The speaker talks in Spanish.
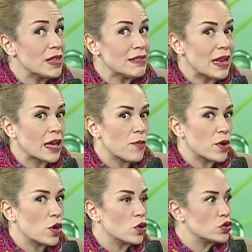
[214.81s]
entender que,
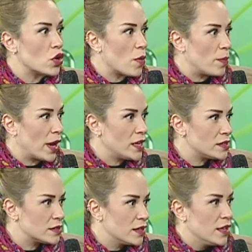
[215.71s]
bueno, los
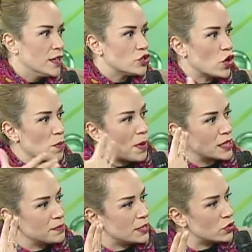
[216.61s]
hombres son
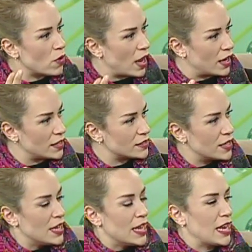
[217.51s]
más visuales
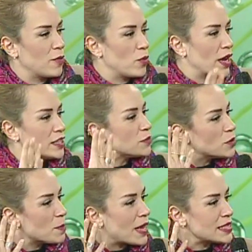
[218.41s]
y las mujeres
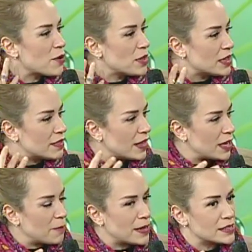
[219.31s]
somos más
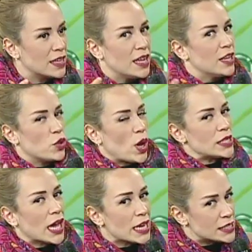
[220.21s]
auditivas. No
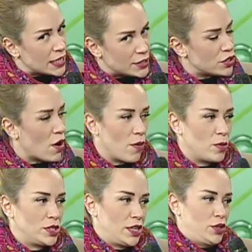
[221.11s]
es ejercicio,
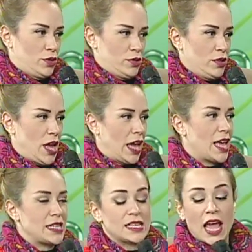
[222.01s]
muchachos. O sea,
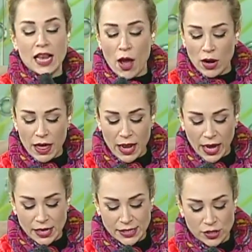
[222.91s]
que es la hora del
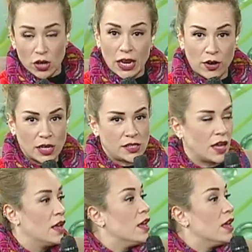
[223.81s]
ejercicio, claro que sí.